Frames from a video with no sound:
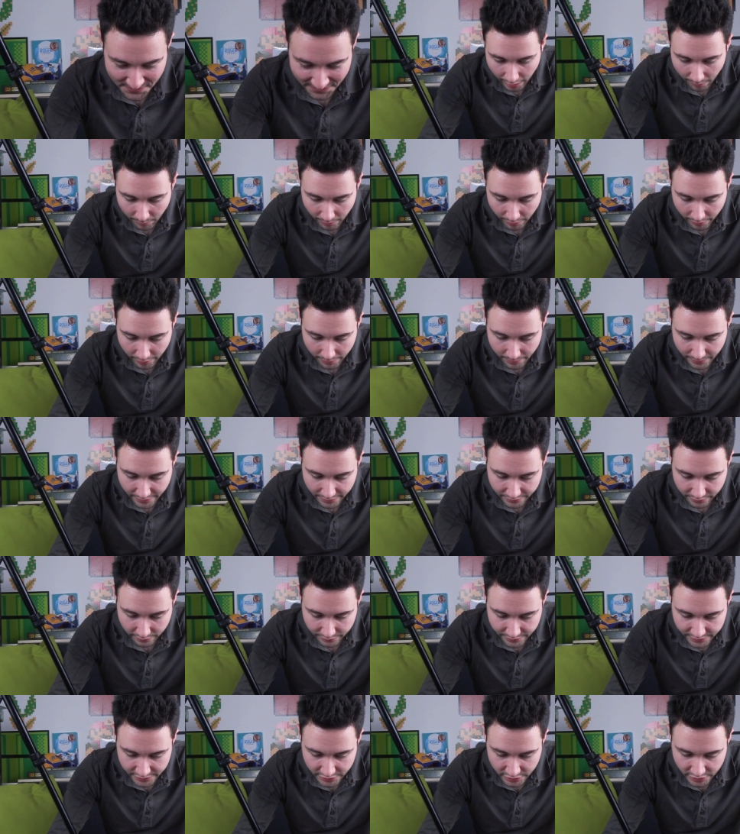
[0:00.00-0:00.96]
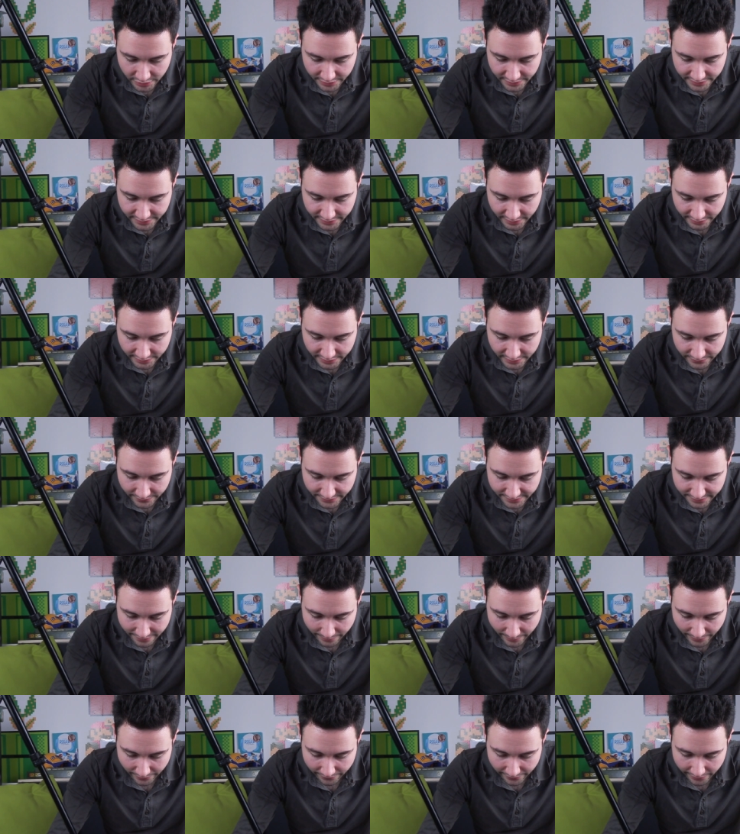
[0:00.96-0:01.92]
Ah bah ouais, mais attends, si je l'ai désactivé,
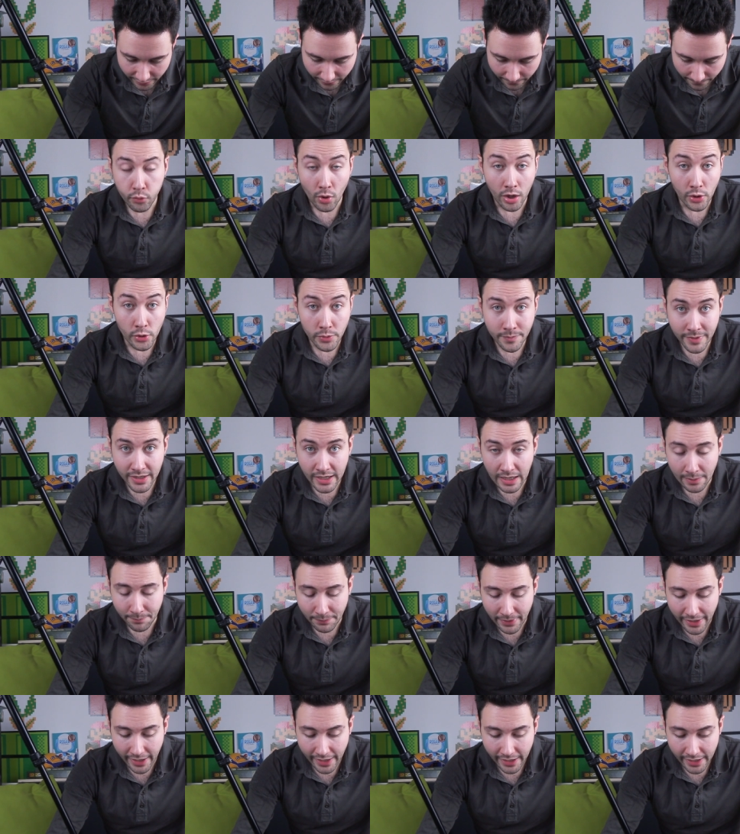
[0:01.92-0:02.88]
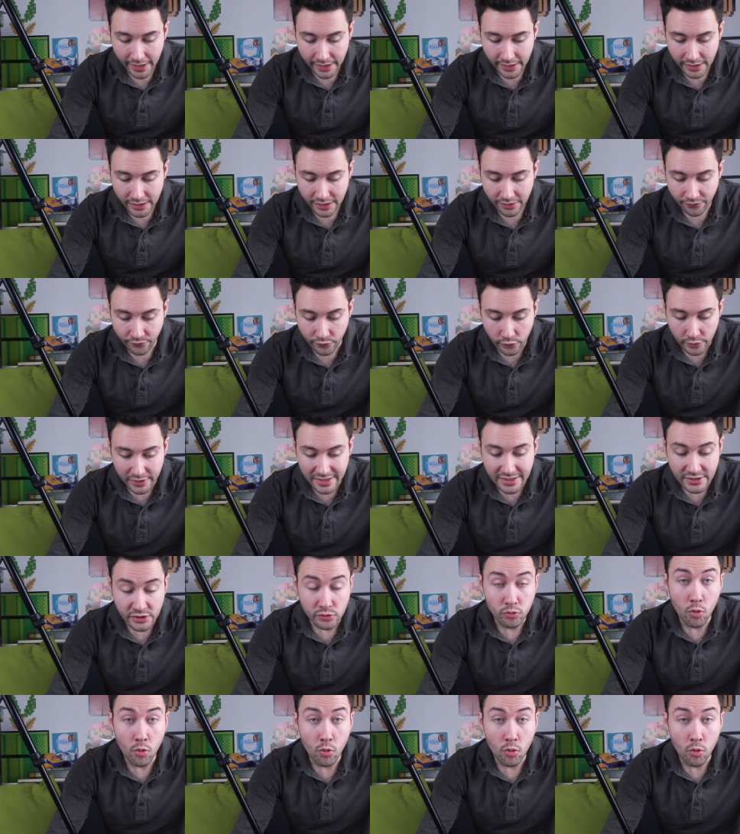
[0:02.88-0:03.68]
ça va pas le faire. Pour allumer l'appareil, il faut qu'il